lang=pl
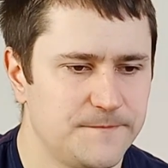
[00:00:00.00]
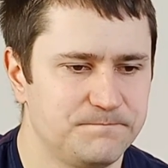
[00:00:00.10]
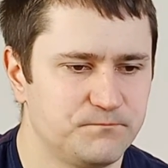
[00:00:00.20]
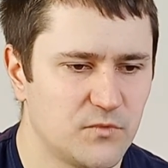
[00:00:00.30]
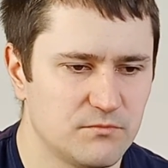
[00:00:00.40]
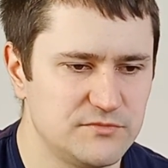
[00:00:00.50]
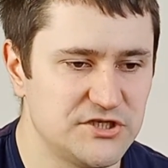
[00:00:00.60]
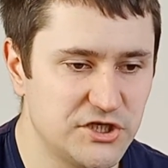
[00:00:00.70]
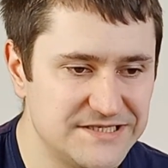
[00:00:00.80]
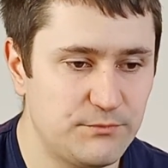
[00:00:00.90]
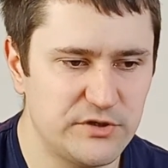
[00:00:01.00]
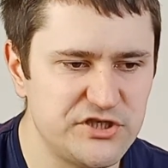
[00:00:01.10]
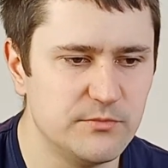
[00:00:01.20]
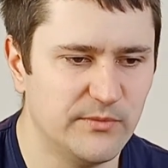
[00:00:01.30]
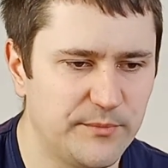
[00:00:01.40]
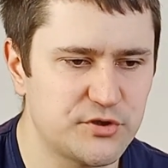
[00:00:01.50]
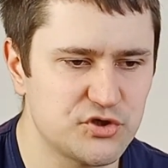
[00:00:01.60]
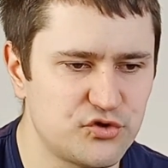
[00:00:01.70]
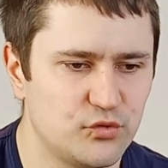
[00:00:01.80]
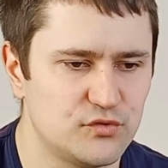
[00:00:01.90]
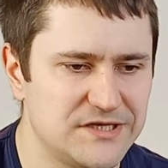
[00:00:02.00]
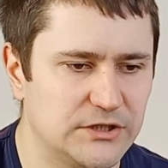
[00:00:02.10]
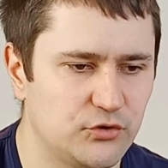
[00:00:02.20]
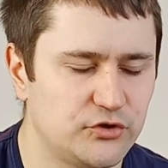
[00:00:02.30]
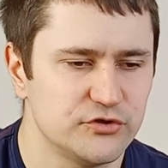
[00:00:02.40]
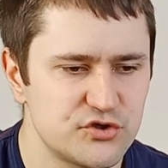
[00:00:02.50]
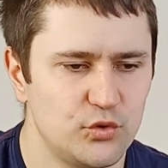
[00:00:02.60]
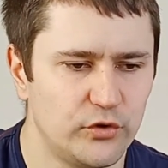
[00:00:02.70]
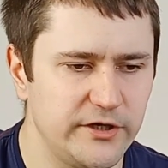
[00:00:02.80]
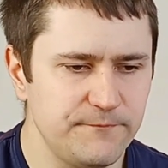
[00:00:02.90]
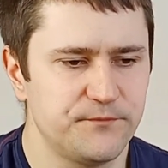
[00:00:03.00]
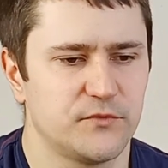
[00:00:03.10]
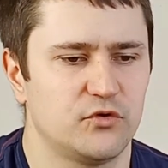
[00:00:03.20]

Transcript: Mm, jeżeli zapłacimy po prostu za rok z góry,